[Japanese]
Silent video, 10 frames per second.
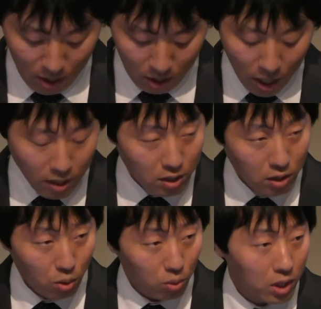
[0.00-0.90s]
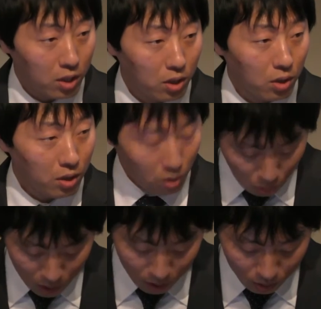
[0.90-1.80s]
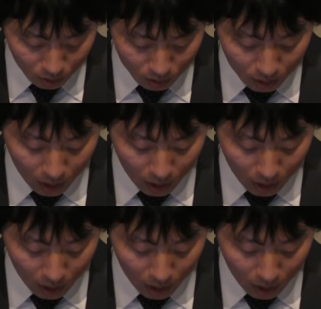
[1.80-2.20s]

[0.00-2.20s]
現地に拠点における